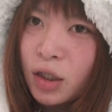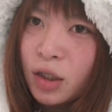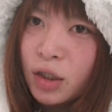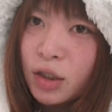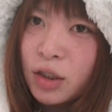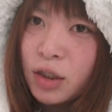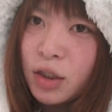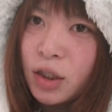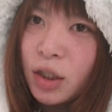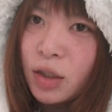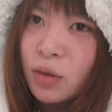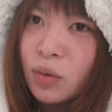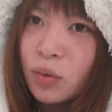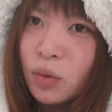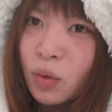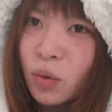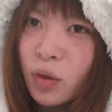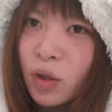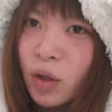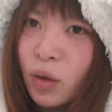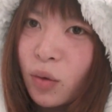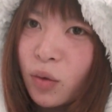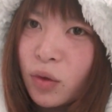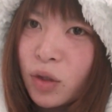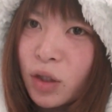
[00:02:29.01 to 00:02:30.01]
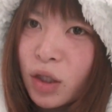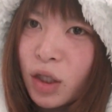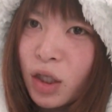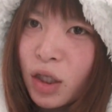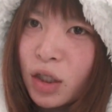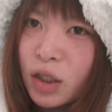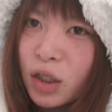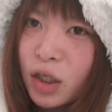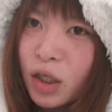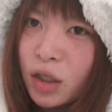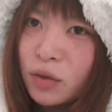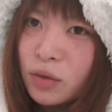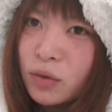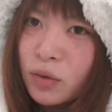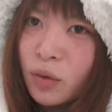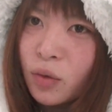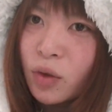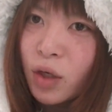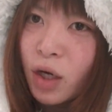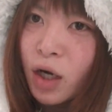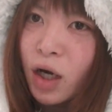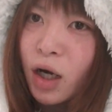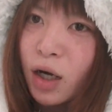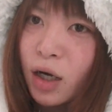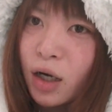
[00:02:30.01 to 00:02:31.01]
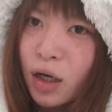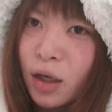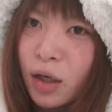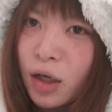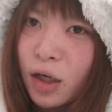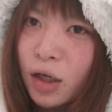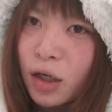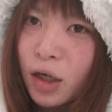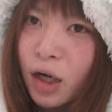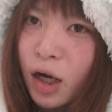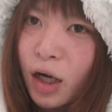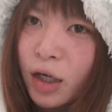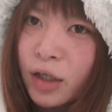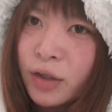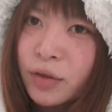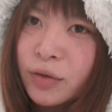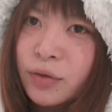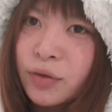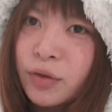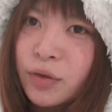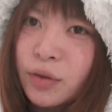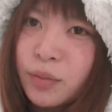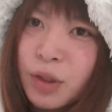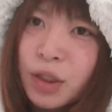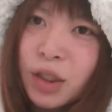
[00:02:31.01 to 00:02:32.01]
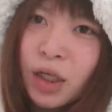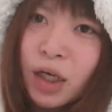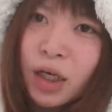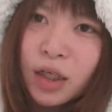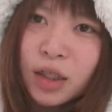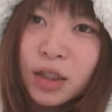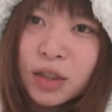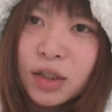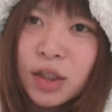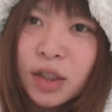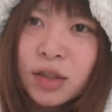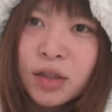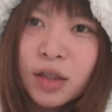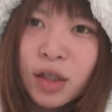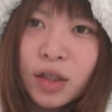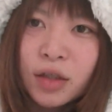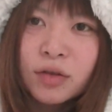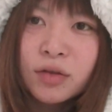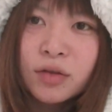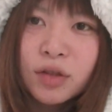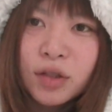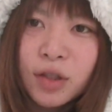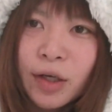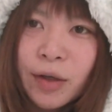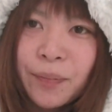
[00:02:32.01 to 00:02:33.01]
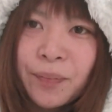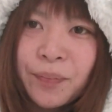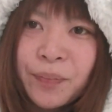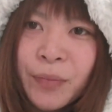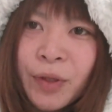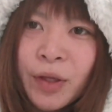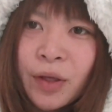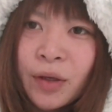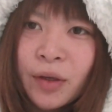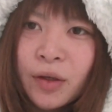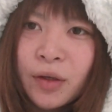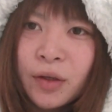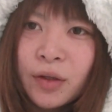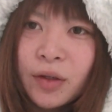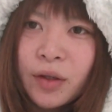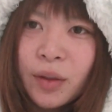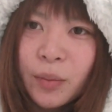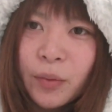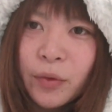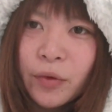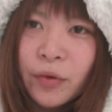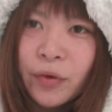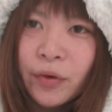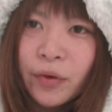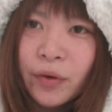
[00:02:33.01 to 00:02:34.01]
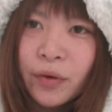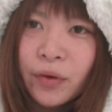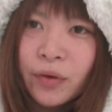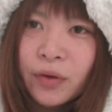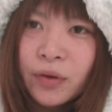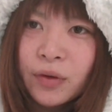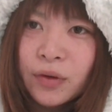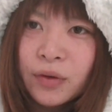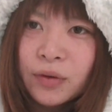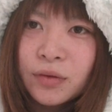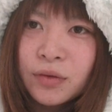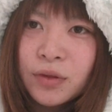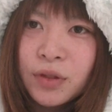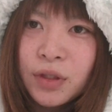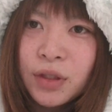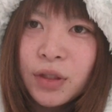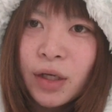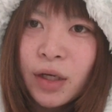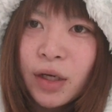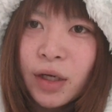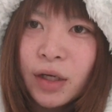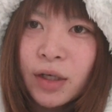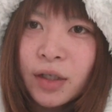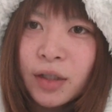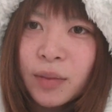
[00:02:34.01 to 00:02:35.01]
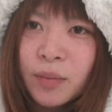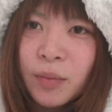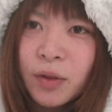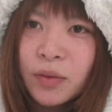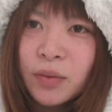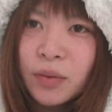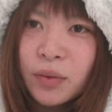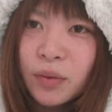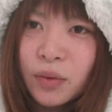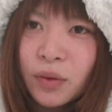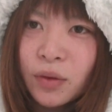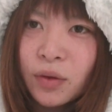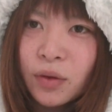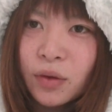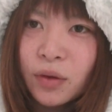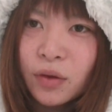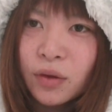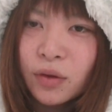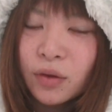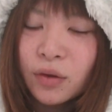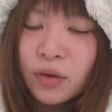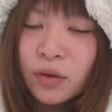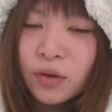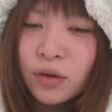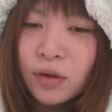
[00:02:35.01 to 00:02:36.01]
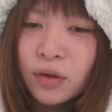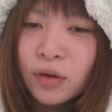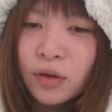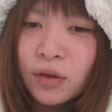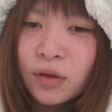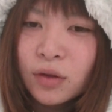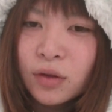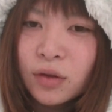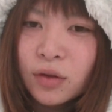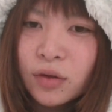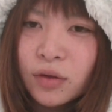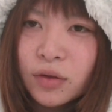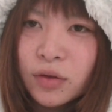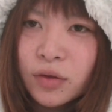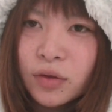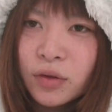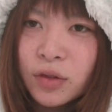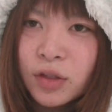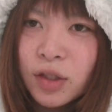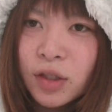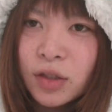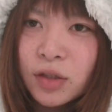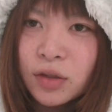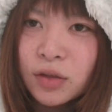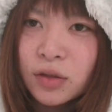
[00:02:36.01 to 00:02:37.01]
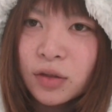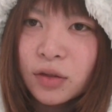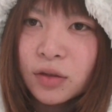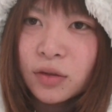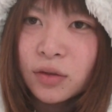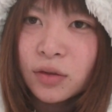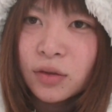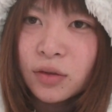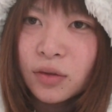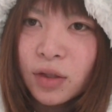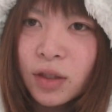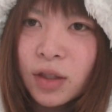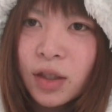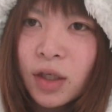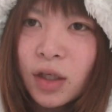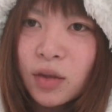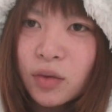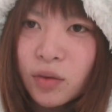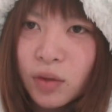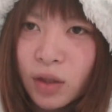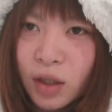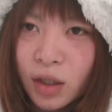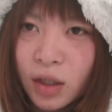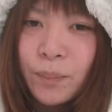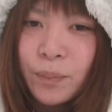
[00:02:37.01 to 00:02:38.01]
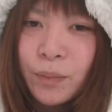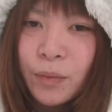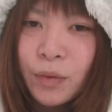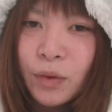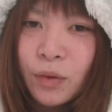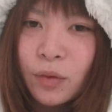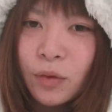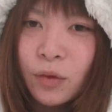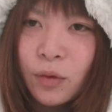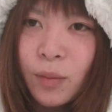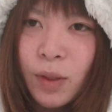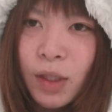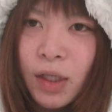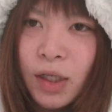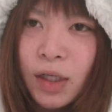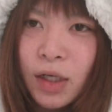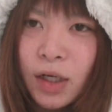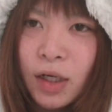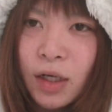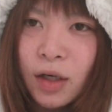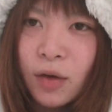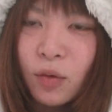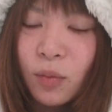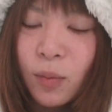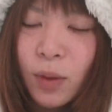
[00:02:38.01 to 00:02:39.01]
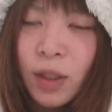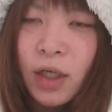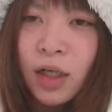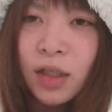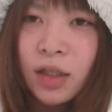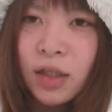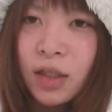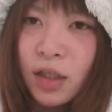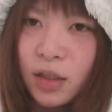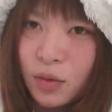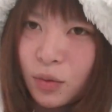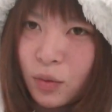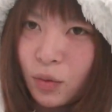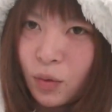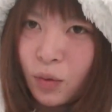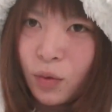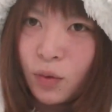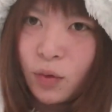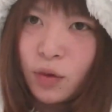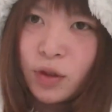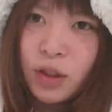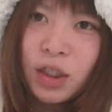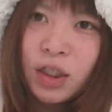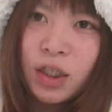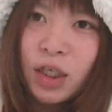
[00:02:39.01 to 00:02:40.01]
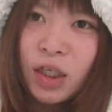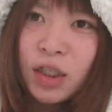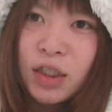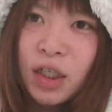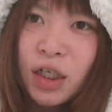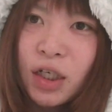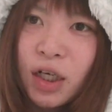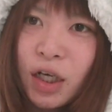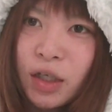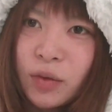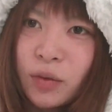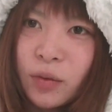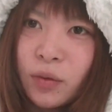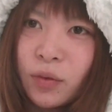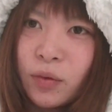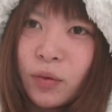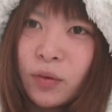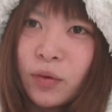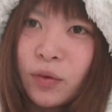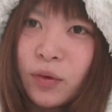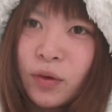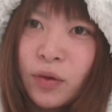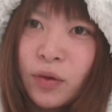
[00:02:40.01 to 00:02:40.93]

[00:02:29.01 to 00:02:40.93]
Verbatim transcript: 自然と溶け込んでいけるのが回復みたいな説あるじゃんでもうちら今んとこその説乗れないのねお前らお前らってその人間社会の